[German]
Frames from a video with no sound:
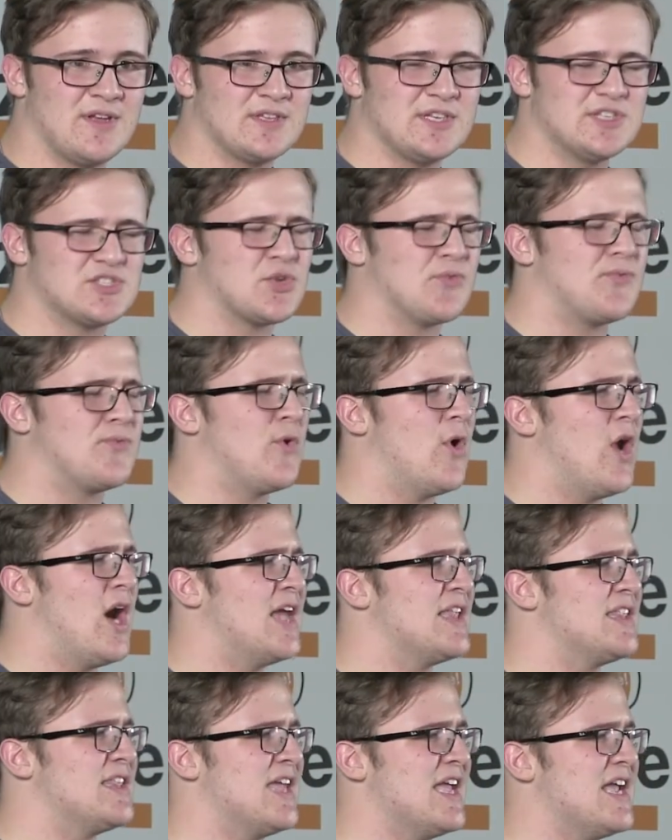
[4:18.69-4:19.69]
die zuvor
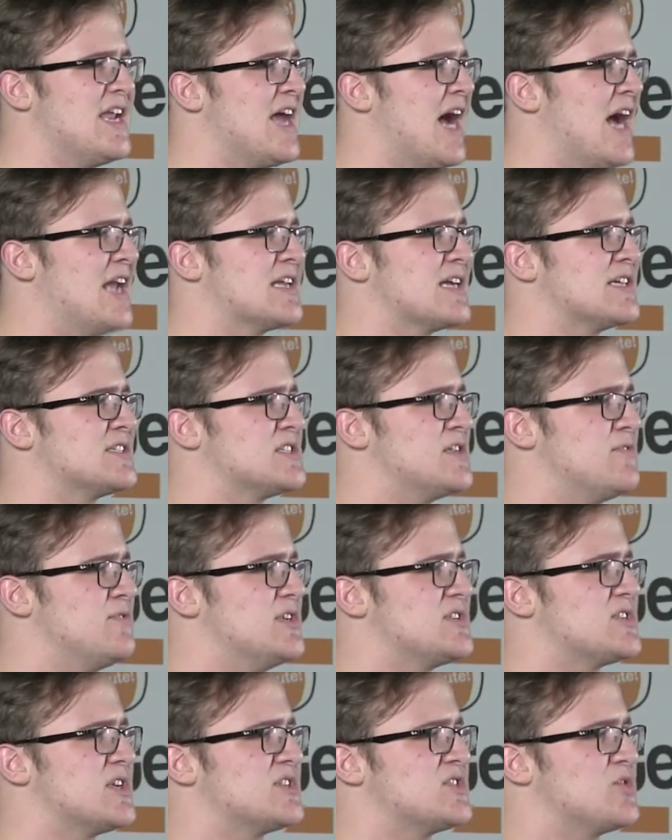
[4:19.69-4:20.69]
in jeder anderen
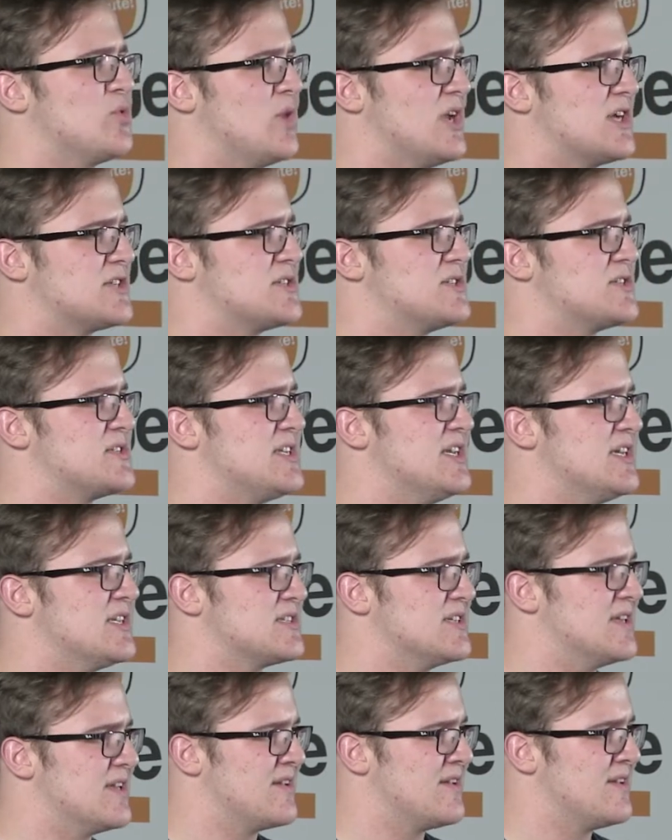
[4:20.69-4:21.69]
Zivilisation existierte.